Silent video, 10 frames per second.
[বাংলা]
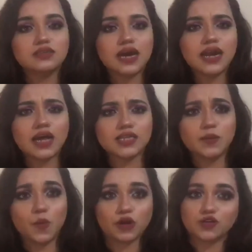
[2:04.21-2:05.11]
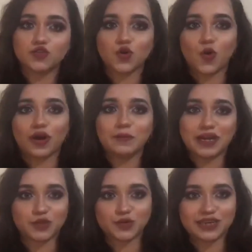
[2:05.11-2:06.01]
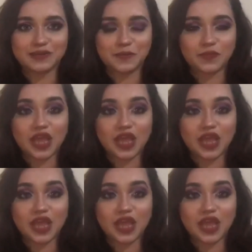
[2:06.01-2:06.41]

তার হাতে পরাস্ত হওয়ার ব্যর্থতায়